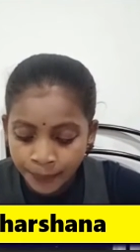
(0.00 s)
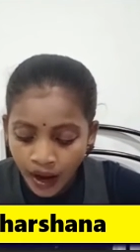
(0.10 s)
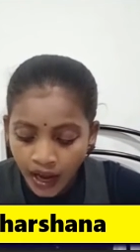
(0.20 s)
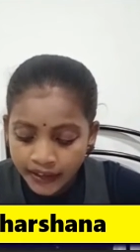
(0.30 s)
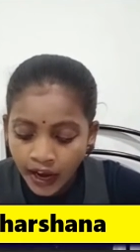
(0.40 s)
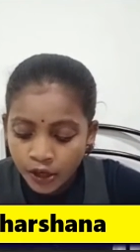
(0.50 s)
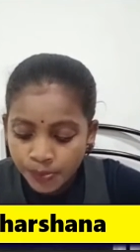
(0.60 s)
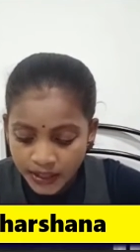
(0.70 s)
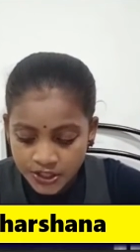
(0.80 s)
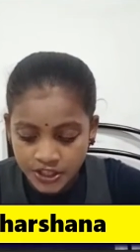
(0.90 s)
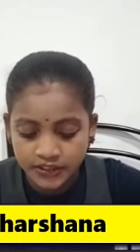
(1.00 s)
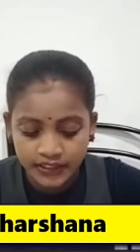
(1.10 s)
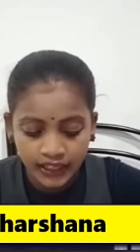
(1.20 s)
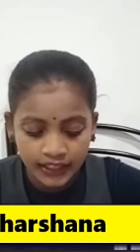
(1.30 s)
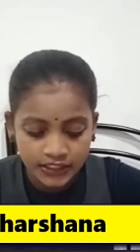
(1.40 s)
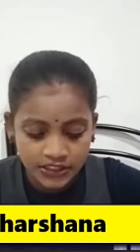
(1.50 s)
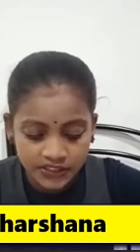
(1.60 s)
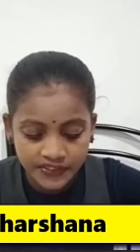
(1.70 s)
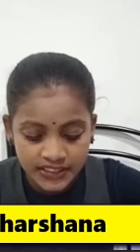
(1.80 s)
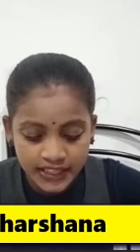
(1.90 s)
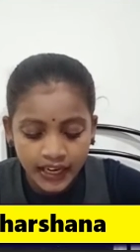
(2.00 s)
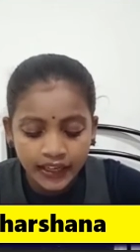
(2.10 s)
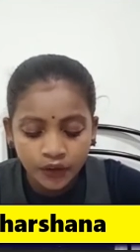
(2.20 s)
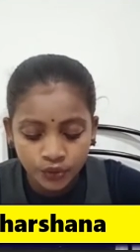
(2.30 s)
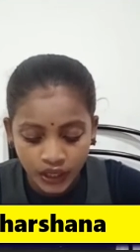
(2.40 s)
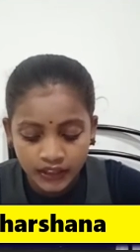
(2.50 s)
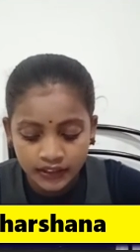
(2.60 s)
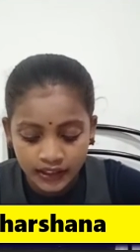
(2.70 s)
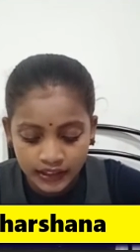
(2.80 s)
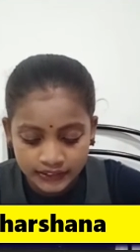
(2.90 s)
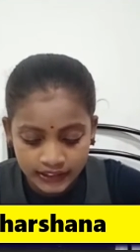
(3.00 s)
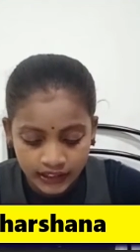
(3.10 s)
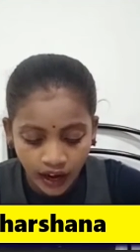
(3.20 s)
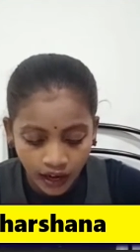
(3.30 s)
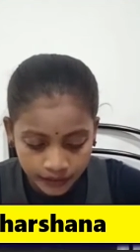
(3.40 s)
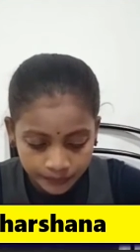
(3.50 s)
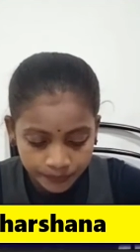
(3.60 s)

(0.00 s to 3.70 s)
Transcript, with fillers: பாராளுமன்றத்தில் இன்று விசேட உரை நிகழ்த்தினார்